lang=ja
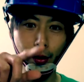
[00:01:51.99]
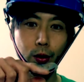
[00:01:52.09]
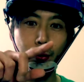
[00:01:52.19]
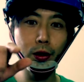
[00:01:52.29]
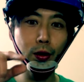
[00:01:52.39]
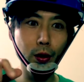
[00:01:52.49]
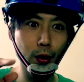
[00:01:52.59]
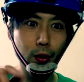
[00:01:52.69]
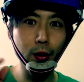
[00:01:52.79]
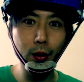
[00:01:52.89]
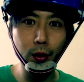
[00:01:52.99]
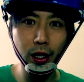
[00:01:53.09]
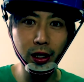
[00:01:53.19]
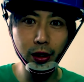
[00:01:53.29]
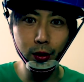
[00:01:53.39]
豊臣の豊、法公
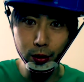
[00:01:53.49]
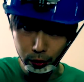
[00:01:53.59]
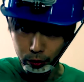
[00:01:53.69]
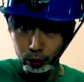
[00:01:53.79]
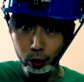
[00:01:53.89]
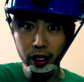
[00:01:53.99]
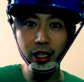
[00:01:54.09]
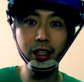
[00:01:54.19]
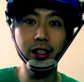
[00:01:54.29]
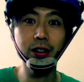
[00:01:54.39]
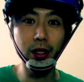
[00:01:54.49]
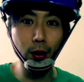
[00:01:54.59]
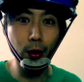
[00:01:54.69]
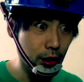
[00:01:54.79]
園っていう公園なんですけど、